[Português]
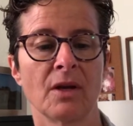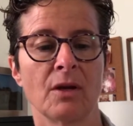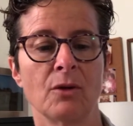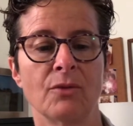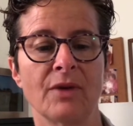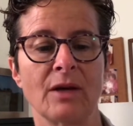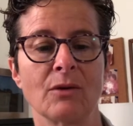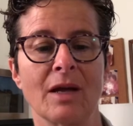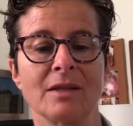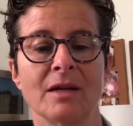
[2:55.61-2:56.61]
E o velho
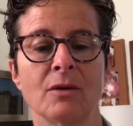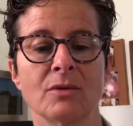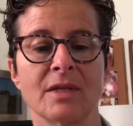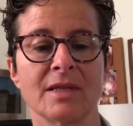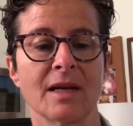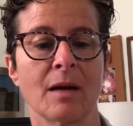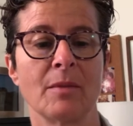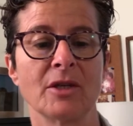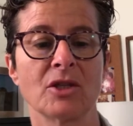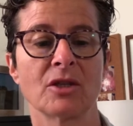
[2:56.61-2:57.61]
ladrão,
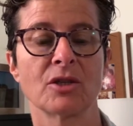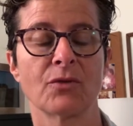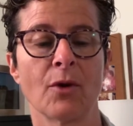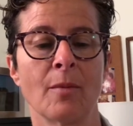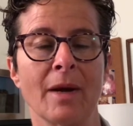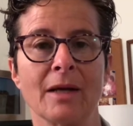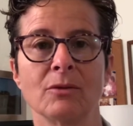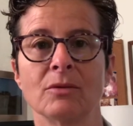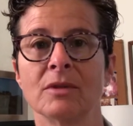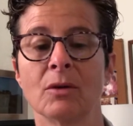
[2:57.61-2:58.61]
sinceramente
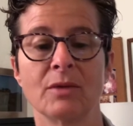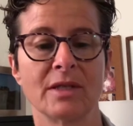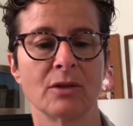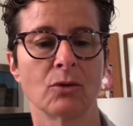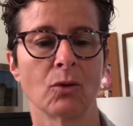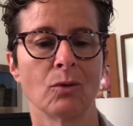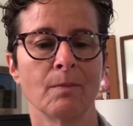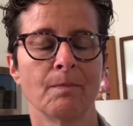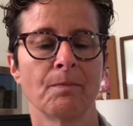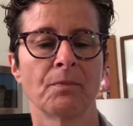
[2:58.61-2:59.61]
transformado, não hesitou.
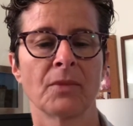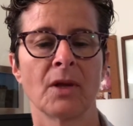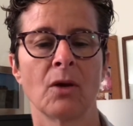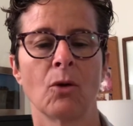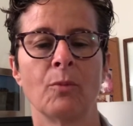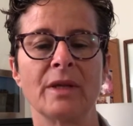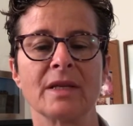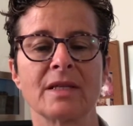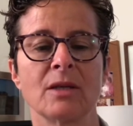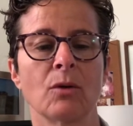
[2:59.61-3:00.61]

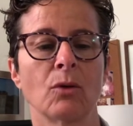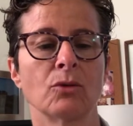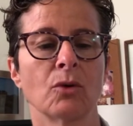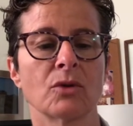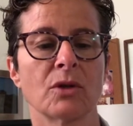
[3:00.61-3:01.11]
Obedeceu ao doce